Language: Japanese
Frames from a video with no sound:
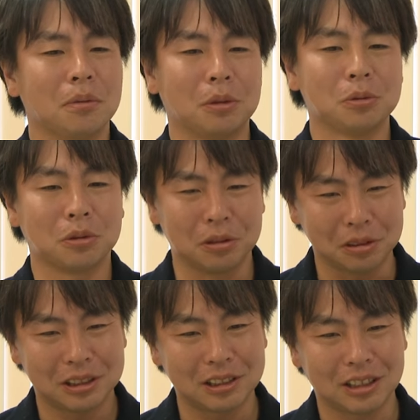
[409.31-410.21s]
まあ、本当
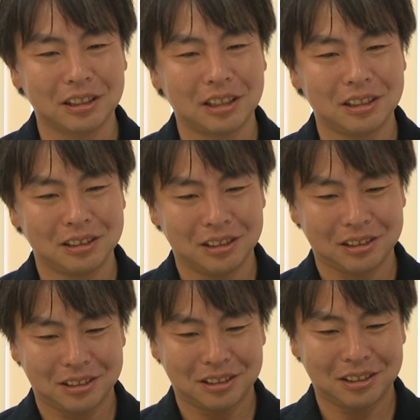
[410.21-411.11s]
苦しい戦いだっ
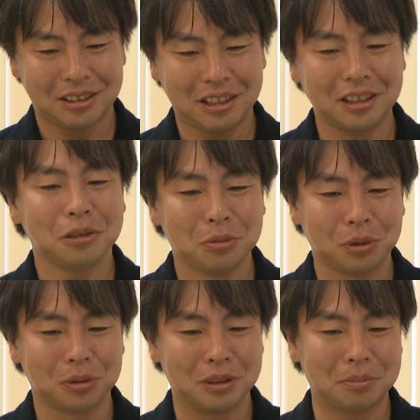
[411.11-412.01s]
たけれど
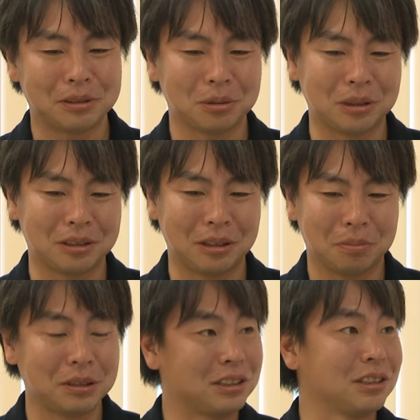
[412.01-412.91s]
もやっぱりそうやって
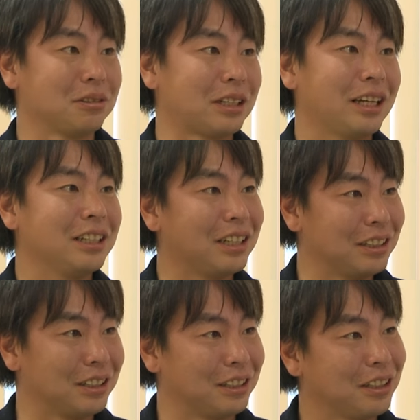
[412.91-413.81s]
ピッチの内
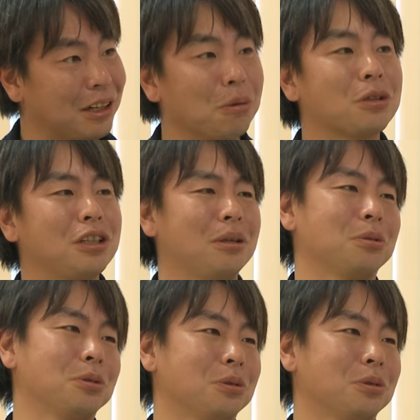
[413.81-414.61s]
外でんか大きなもの